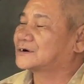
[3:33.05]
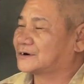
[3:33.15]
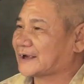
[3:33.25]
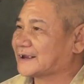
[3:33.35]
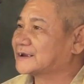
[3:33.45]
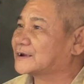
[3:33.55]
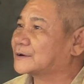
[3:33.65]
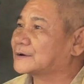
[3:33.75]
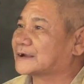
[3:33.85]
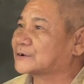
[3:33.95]
Rồi thấy gì
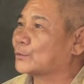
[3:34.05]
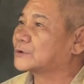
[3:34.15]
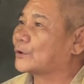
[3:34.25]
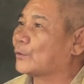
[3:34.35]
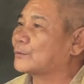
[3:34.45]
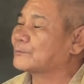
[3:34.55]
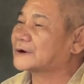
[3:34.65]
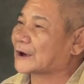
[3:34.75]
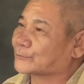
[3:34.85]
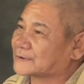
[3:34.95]
lãnh thuốc cho uống, mới
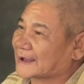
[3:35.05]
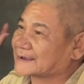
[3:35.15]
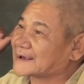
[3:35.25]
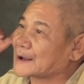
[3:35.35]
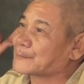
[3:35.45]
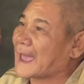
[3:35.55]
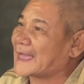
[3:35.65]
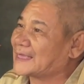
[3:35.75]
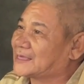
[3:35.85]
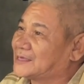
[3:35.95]
đầu lãnh ngã
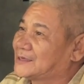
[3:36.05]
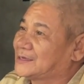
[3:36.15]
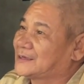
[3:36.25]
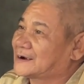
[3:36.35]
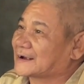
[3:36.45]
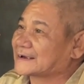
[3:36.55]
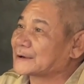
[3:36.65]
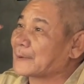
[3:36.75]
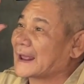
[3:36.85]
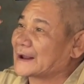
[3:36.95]
ba lãnh
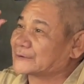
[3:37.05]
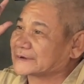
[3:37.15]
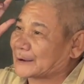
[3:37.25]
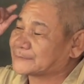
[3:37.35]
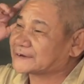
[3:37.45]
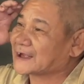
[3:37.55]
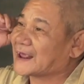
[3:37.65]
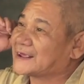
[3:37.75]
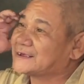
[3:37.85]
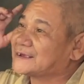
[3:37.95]
ngã ba trạm y
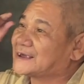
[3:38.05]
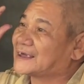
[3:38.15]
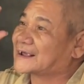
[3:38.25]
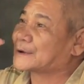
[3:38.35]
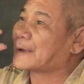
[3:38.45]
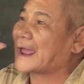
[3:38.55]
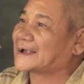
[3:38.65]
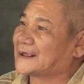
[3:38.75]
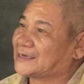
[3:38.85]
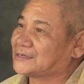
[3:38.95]
tế ngã ba
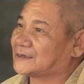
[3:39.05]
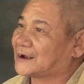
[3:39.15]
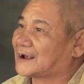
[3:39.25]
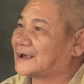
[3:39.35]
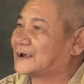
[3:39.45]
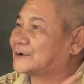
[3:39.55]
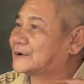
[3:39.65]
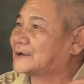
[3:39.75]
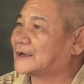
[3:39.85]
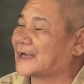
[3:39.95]
nè,
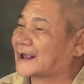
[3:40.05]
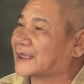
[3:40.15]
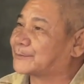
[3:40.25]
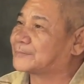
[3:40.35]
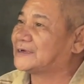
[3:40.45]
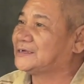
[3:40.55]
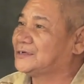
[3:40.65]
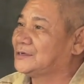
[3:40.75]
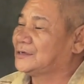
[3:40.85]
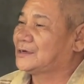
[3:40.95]
à, An Hiệp á.
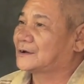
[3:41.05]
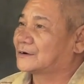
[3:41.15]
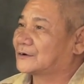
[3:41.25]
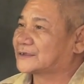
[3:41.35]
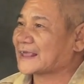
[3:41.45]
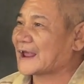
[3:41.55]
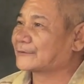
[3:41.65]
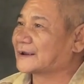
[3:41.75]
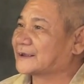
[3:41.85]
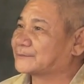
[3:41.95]
Rồi sau
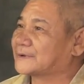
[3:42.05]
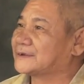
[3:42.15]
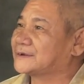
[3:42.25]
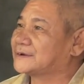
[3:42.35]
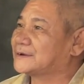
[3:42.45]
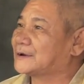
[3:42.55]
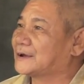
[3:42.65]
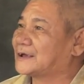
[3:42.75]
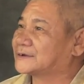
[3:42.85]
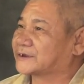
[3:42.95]
này với uh,